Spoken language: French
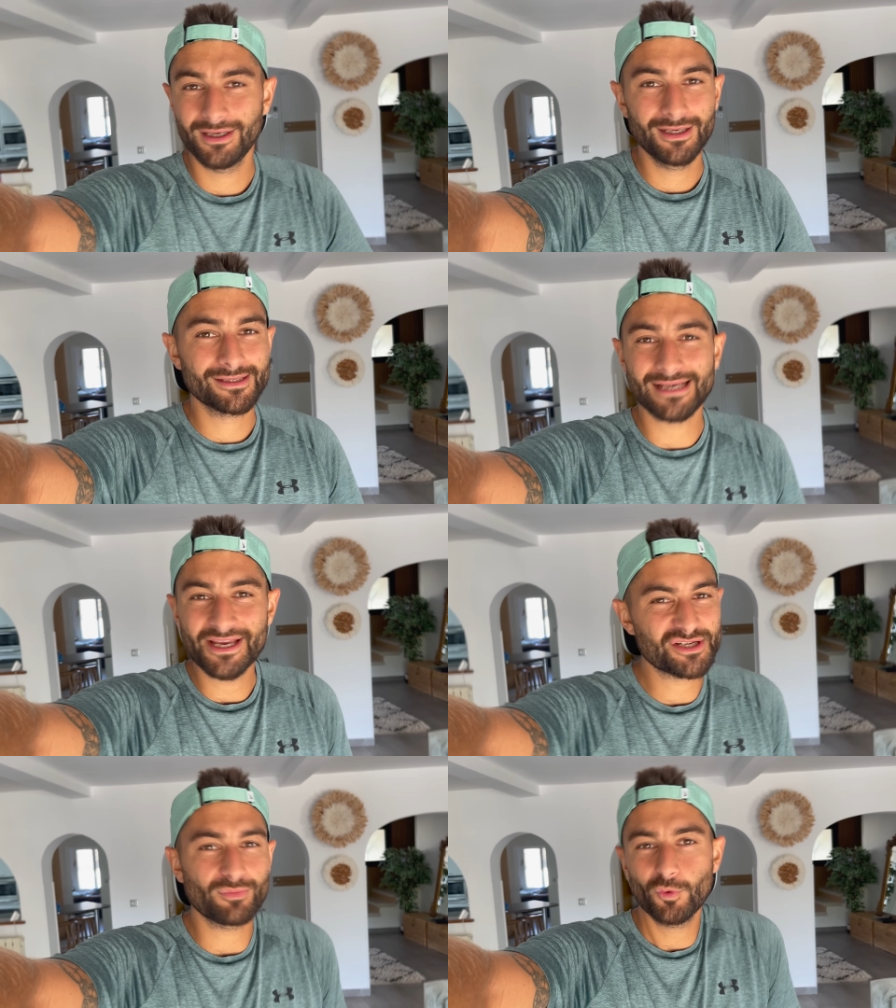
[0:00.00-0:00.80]
ça y est,
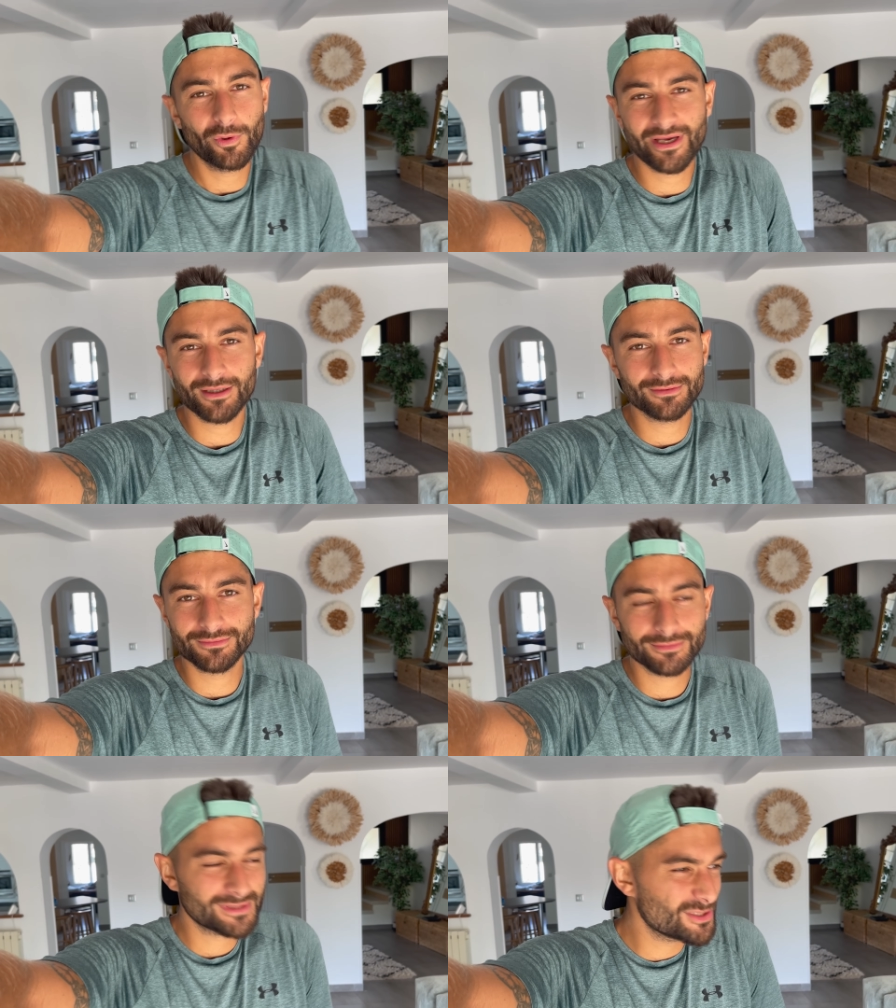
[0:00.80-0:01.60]
j'aime courir.
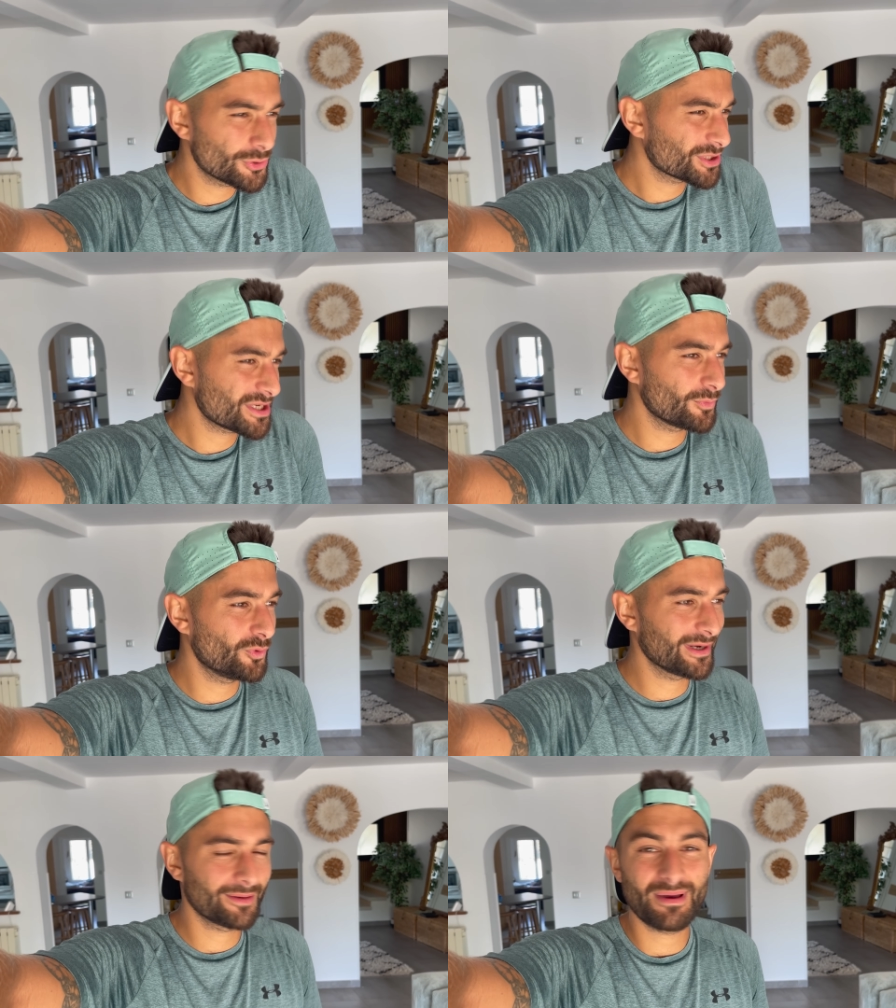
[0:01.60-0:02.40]
C'est sûr que j'aime
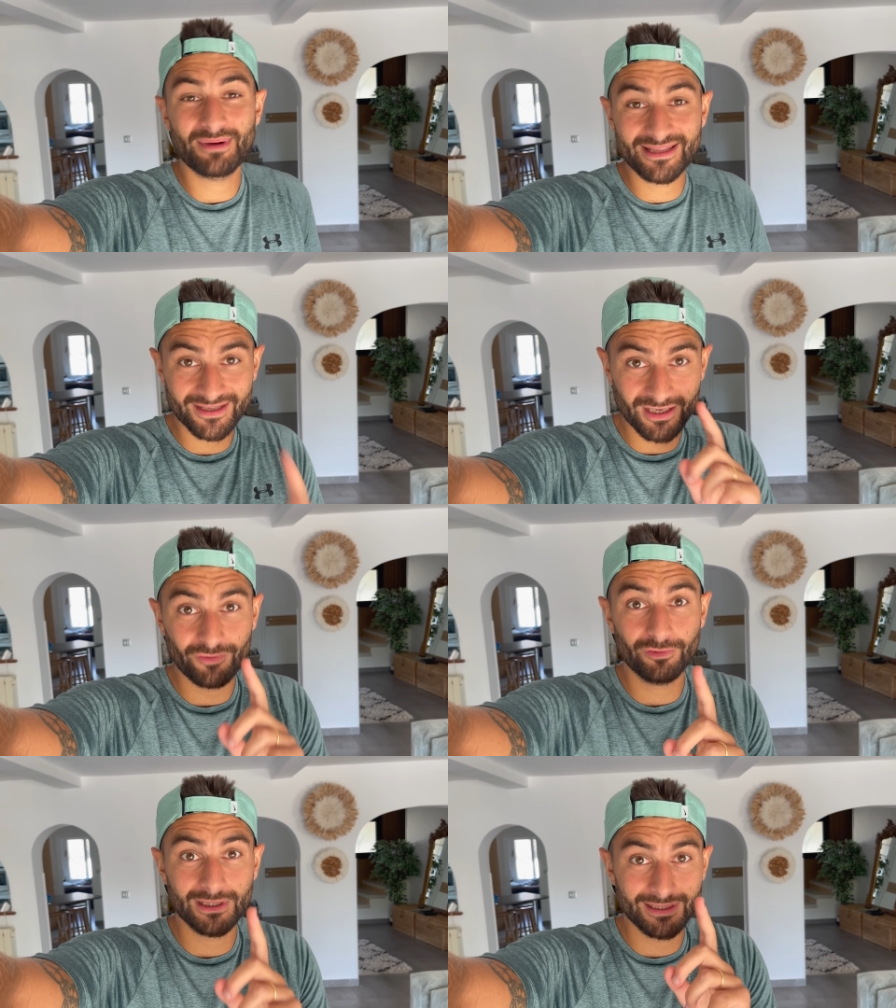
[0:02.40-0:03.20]
courir. Même la dernière
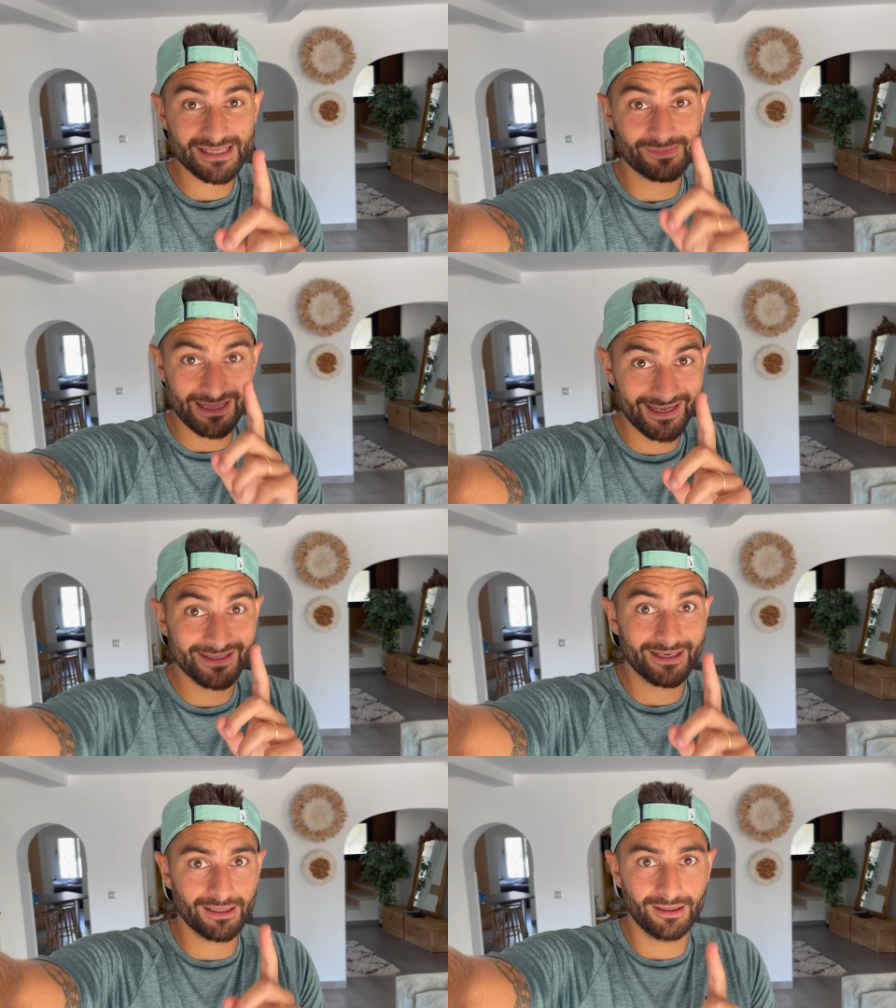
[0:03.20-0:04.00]
fois, hein, la semaine
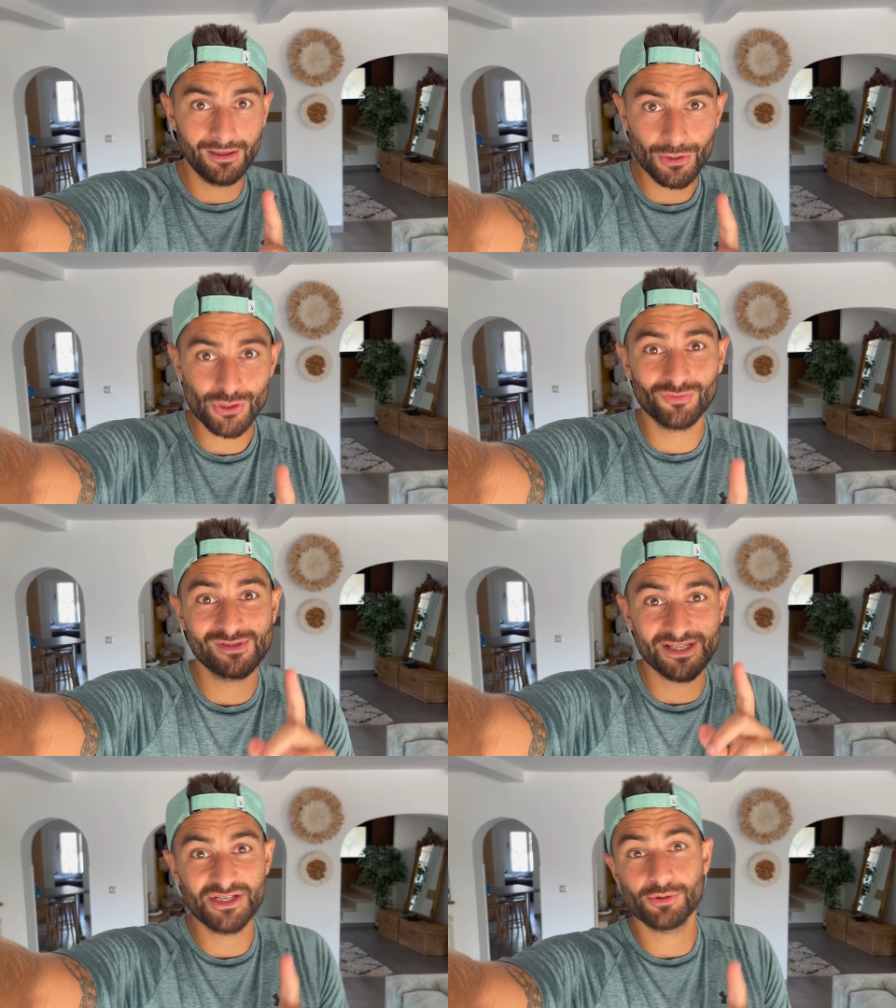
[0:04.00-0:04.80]
dernière, je vous ai
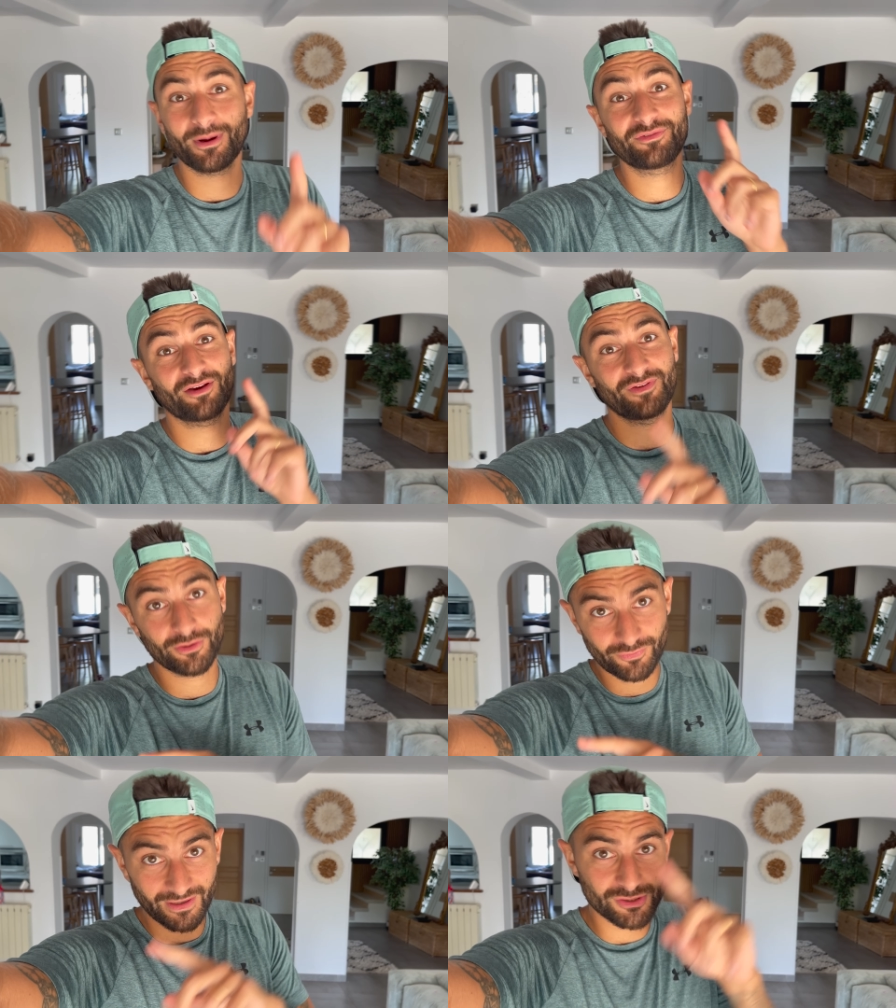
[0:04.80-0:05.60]
dit, je préfère faire du
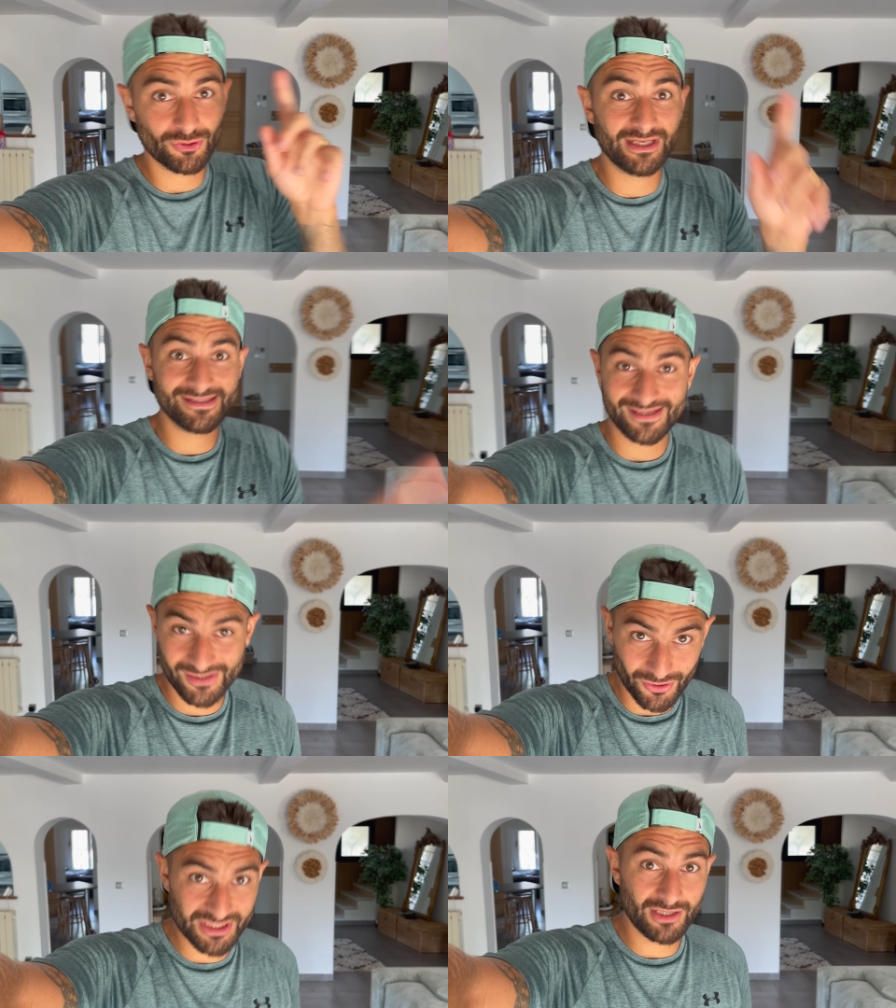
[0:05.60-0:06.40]
fractionné que des
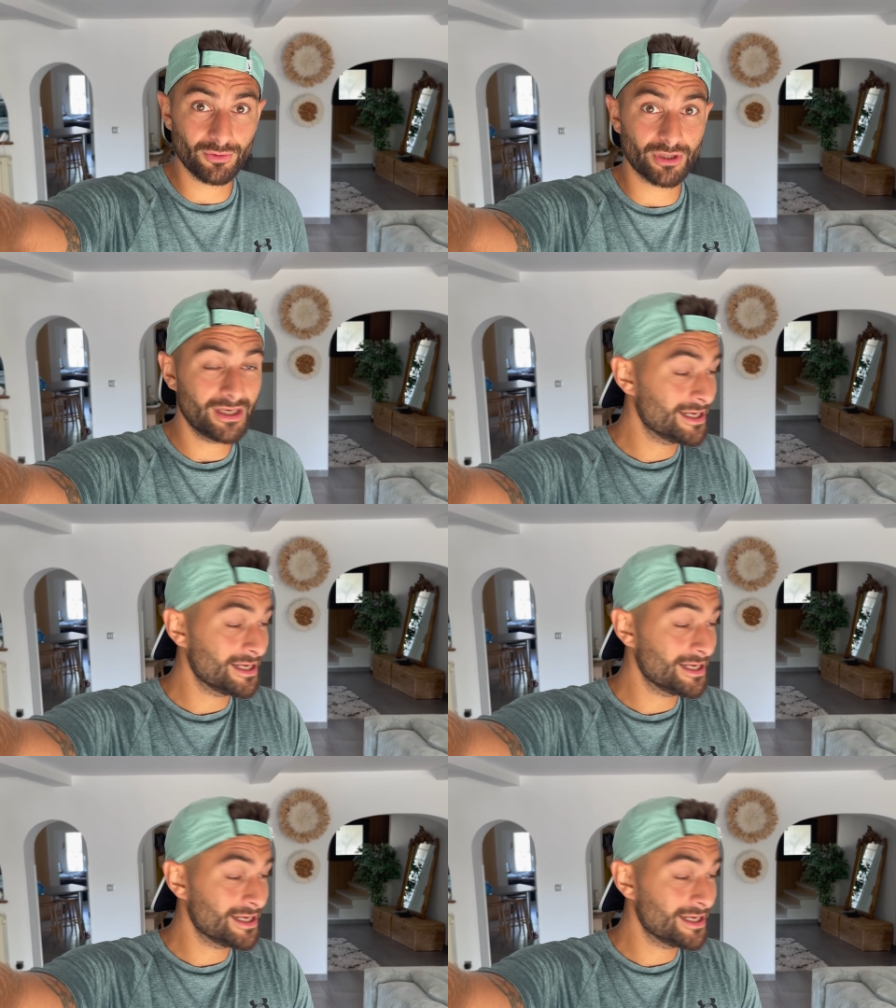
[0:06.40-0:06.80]
sorties longues.